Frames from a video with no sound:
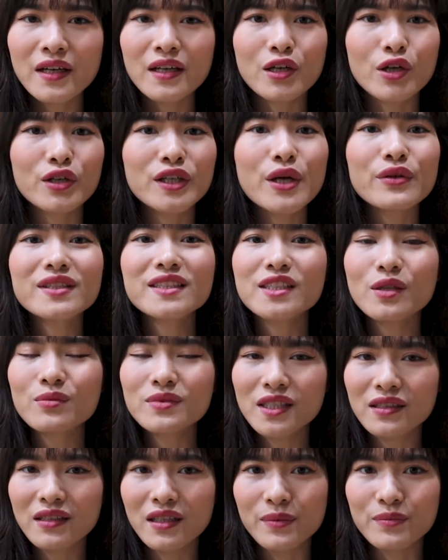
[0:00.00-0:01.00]
còn nếu như trong
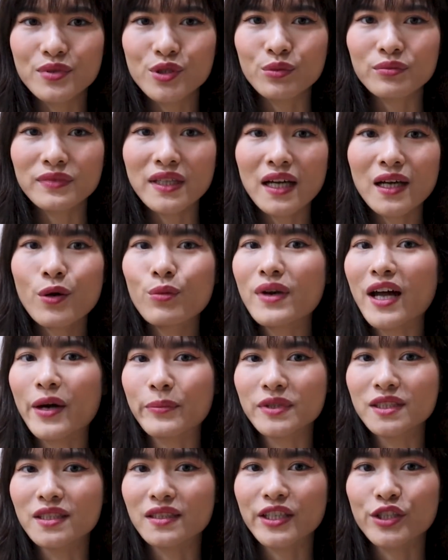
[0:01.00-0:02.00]
trường hợp chúng ta không
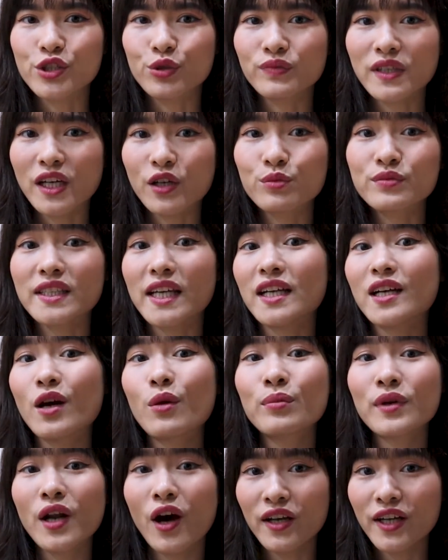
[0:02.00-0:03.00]
làm được thì chúng ta cũng sẽ
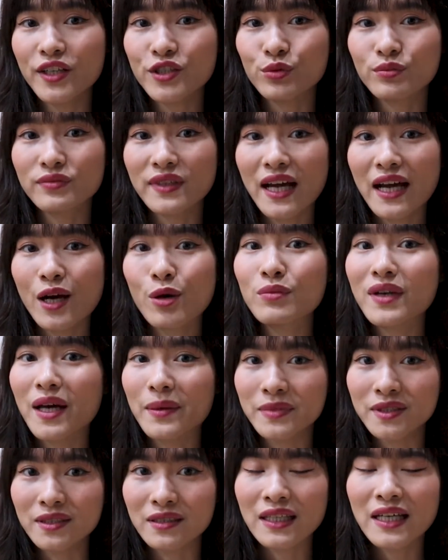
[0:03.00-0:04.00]
không nói là chúng ta không
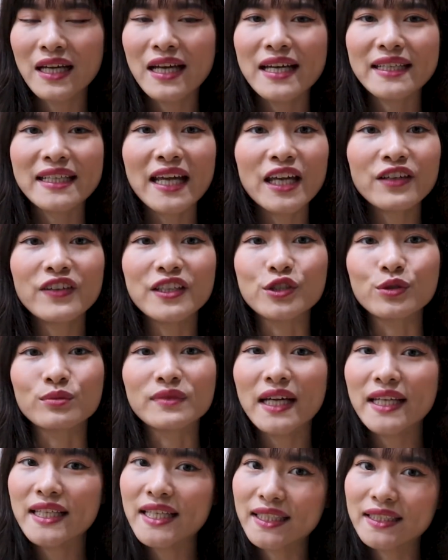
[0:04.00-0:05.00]
làm được thay vì chúng
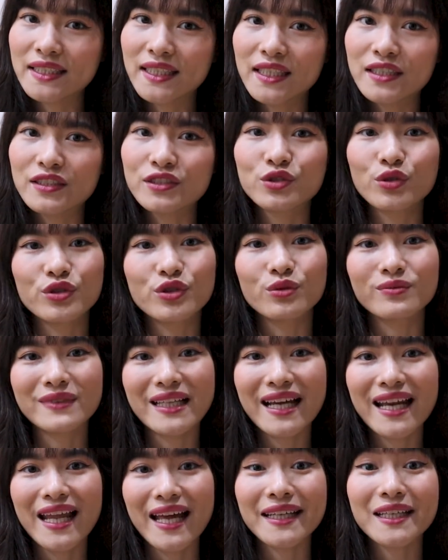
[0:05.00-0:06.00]
ta nhận rồi chúng
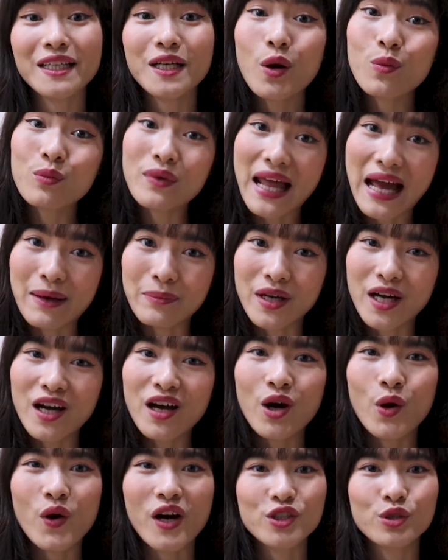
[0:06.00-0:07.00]
ta lại không làm
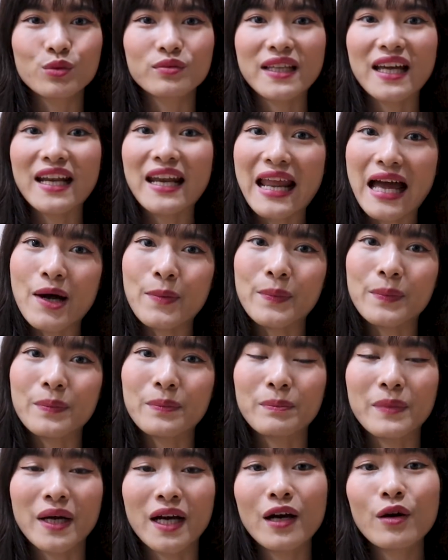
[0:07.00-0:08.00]
hoặc chúng ta làm
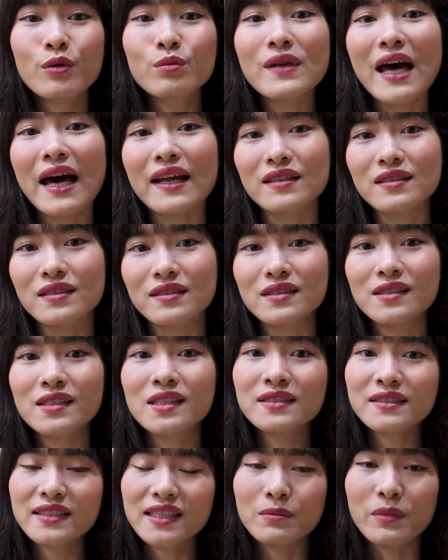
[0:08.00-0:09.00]
mà không đạt được
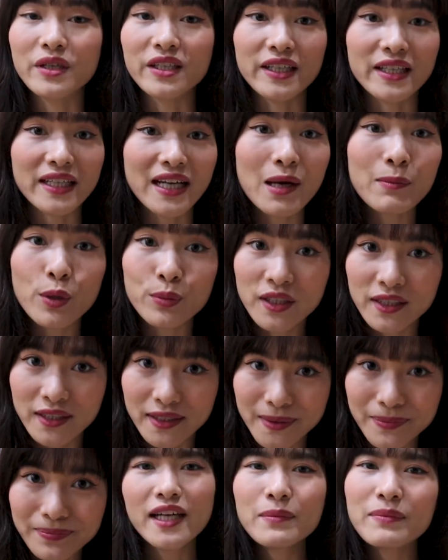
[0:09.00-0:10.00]
những gì mà người khác mong đợi
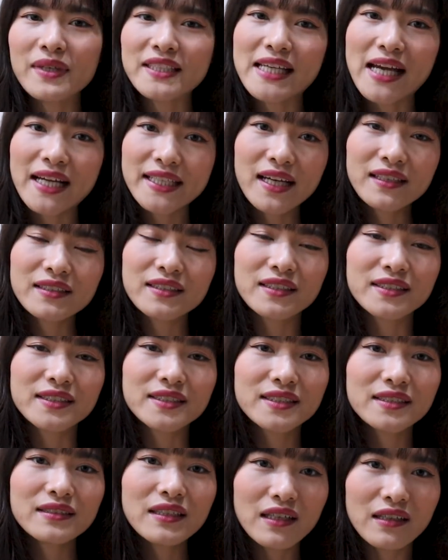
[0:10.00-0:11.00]
khi mà trang nhắc tới
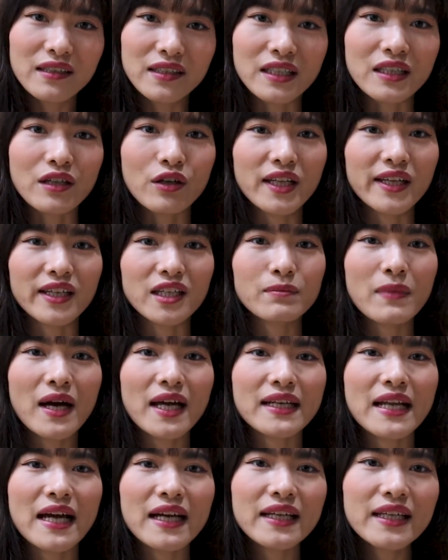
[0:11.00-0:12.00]
giữ lời có thể các
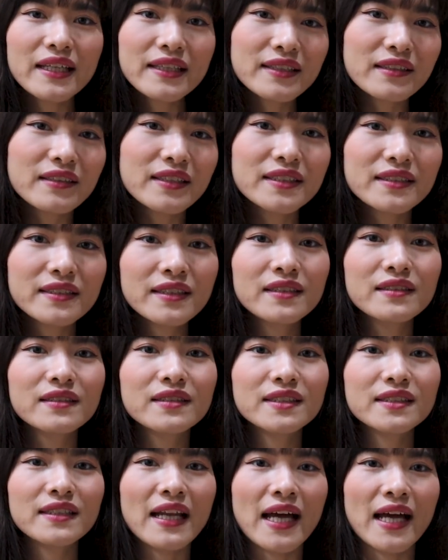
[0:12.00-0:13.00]
bạn đang nghĩ tới những thứ
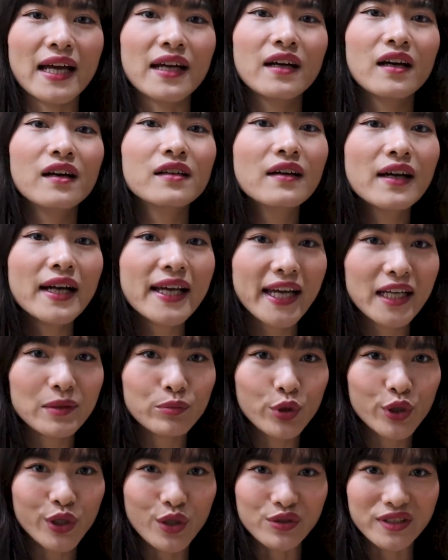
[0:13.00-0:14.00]
như là hứa hẹn
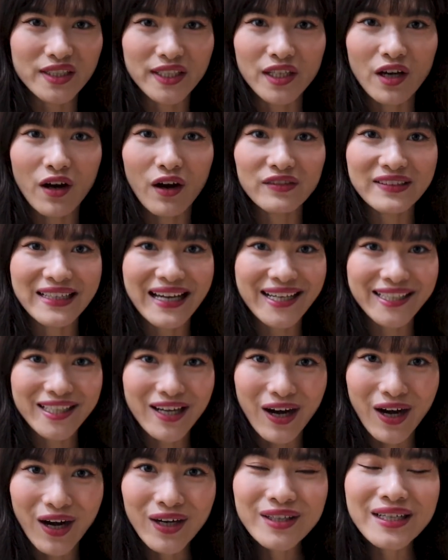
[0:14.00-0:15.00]
một điều gì đó với ai
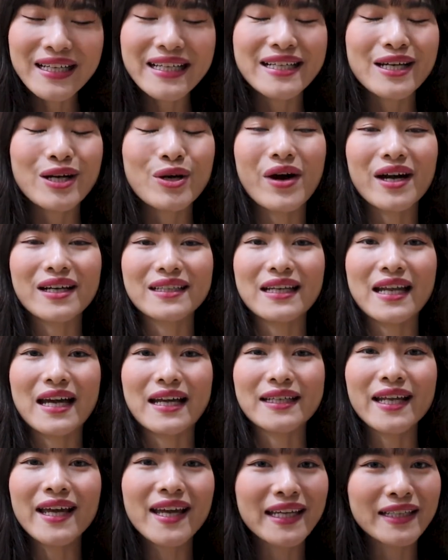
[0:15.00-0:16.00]
đó hoặc là
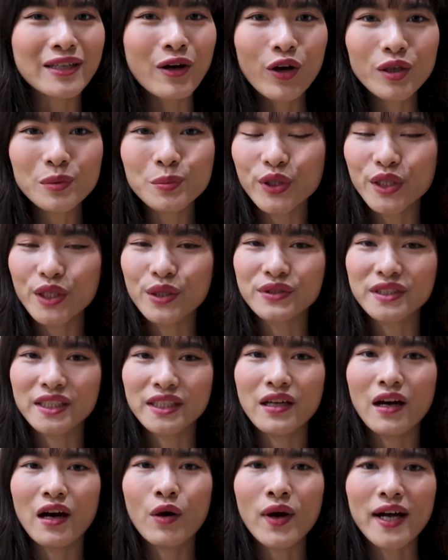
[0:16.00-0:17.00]
thề thốt một điều gì
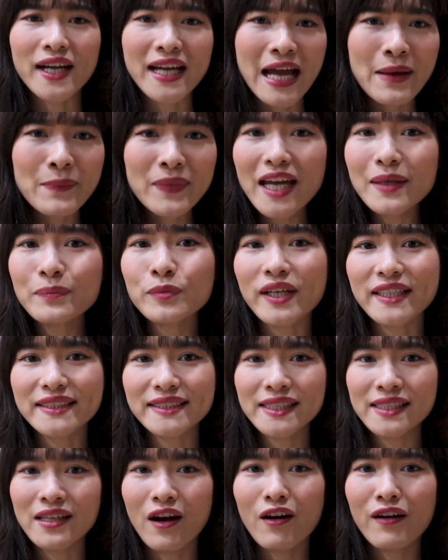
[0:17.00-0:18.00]
đó hoặc cam kết một cái
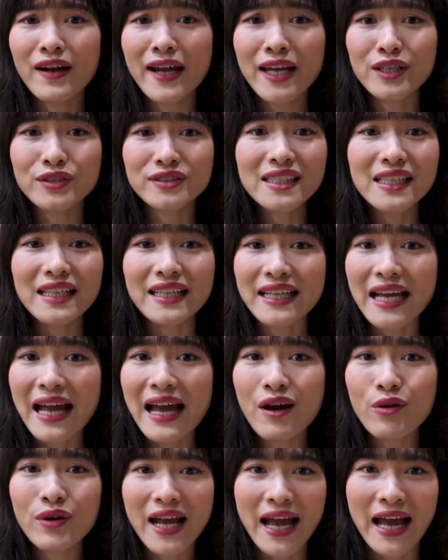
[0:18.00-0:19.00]
gì đó nghe nó rất là
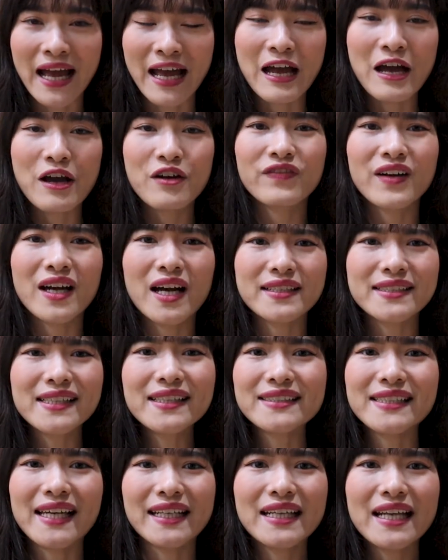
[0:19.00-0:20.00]
cao cả và
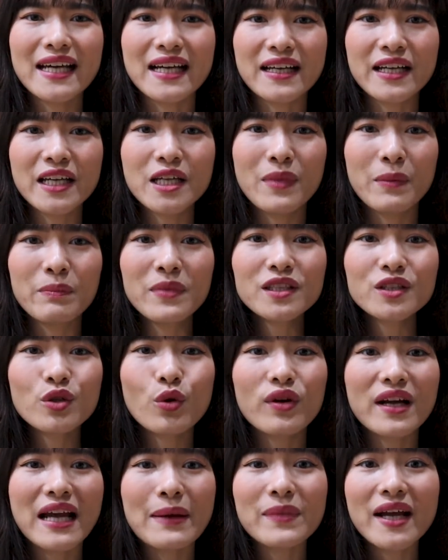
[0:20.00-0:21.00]
chắc chắn là khi mà mức
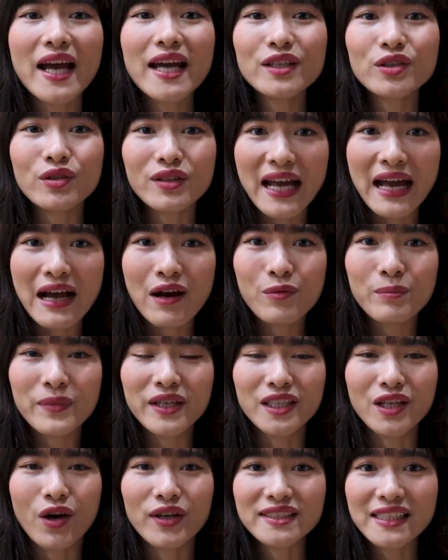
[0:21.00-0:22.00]
độ cam kết nó cao
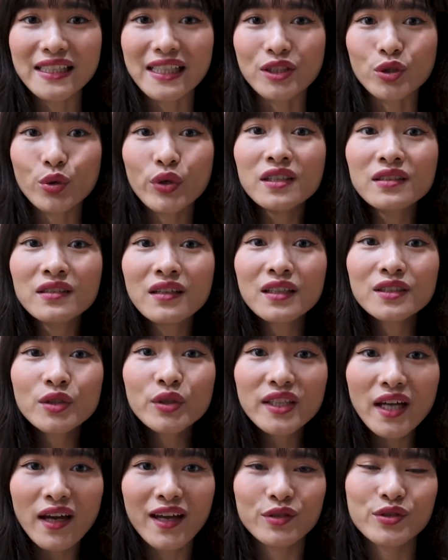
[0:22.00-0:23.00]
mình nói rằng là tôi hứa
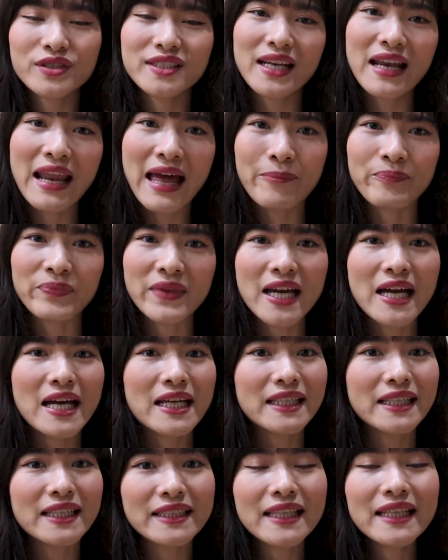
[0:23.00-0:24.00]
tôi thề tôi sẽ làm
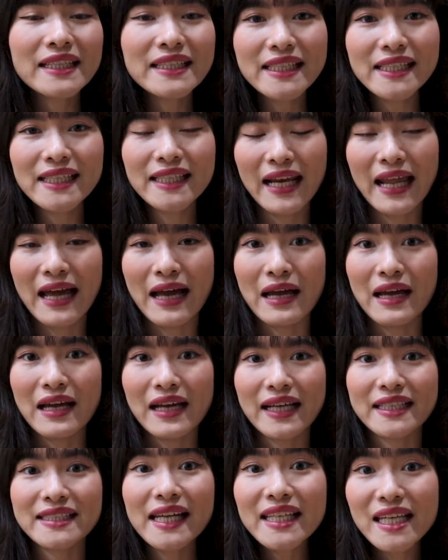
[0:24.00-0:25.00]
thì tất nhiên là
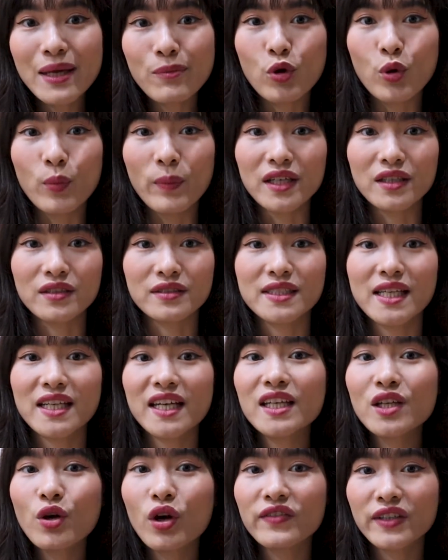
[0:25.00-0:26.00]
cái trách nhiệm của mình nó sẽ
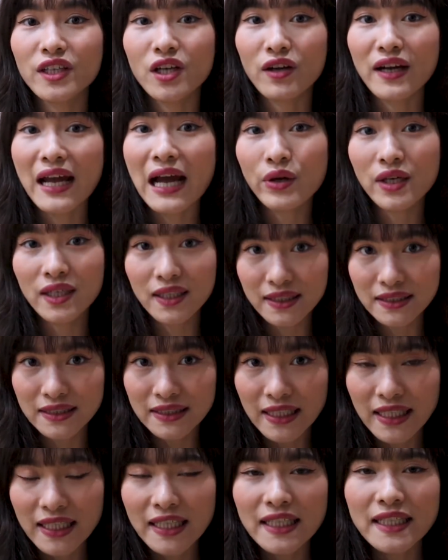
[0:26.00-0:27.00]
đi đôi với đó cao hơn
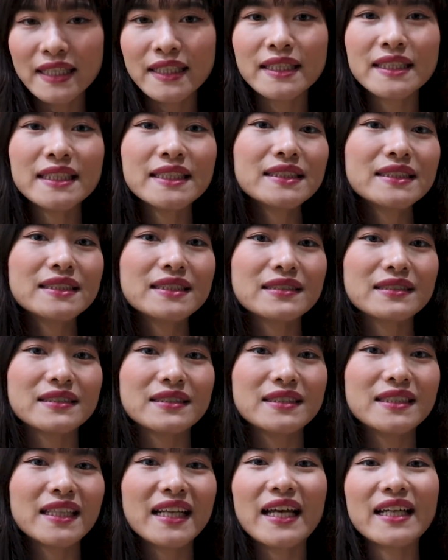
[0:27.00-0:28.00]
thế nhưng
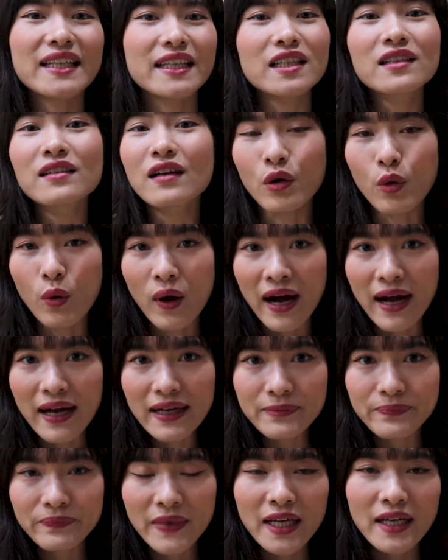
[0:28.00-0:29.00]
những cái này thì thường
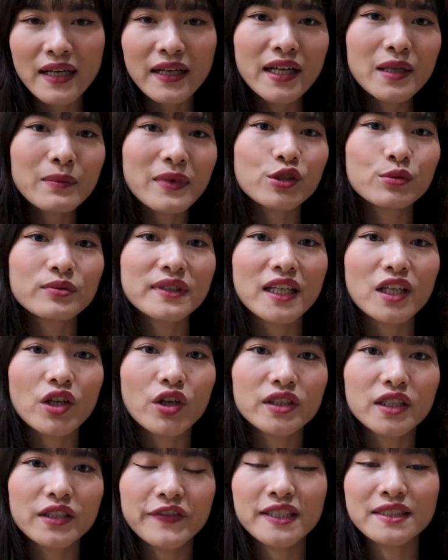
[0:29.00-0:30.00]
quá khi mà chúng ta
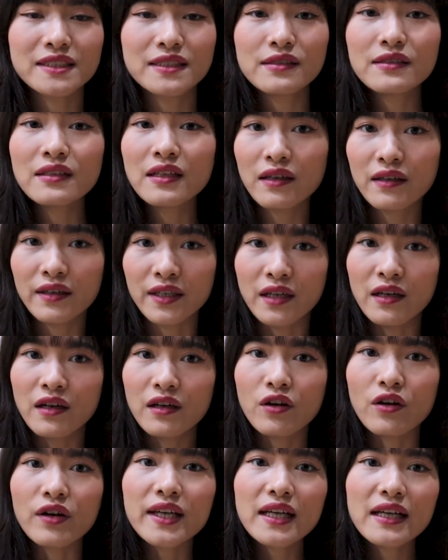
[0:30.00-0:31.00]
nói tới việc giữ lời
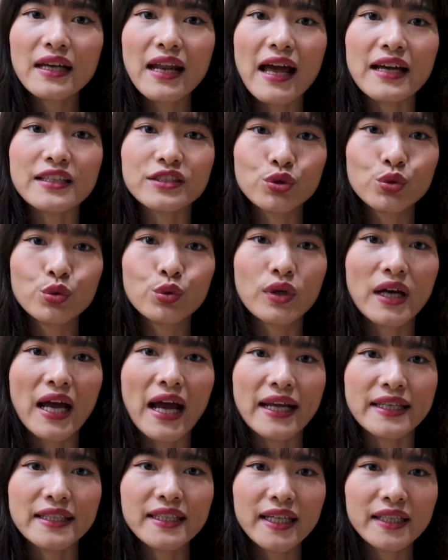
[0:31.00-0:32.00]
có nghĩa là dù
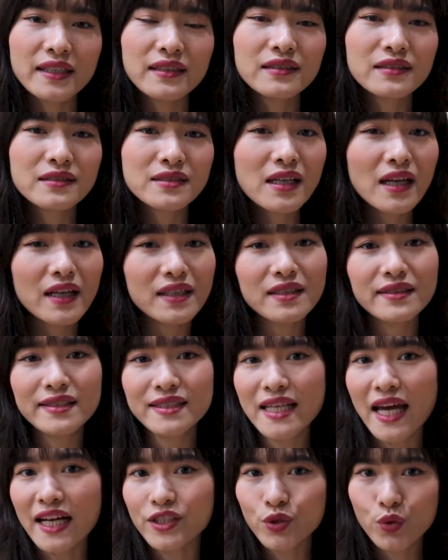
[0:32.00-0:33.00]
cả những cái thứ rất là đơn
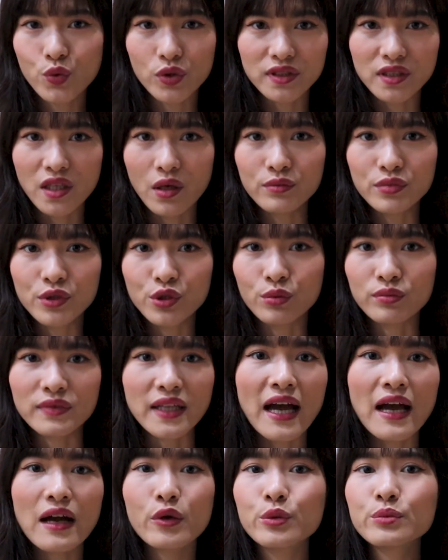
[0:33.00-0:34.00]
giản trong cuộc sống chúng
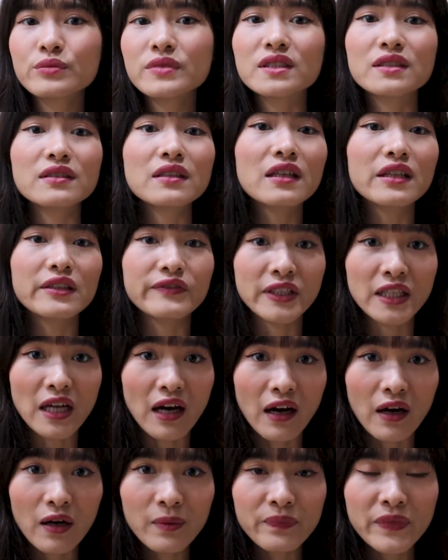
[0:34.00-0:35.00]
ta cũng giữ lời với
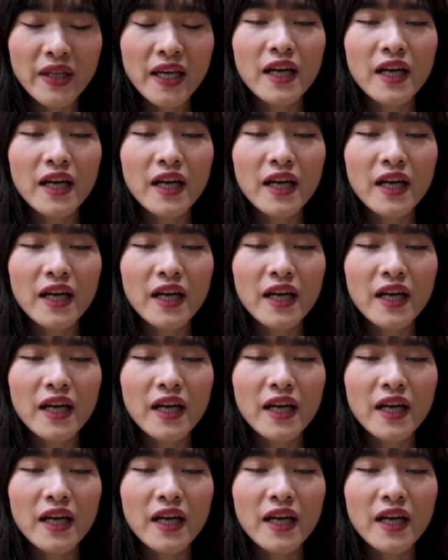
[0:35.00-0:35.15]
nó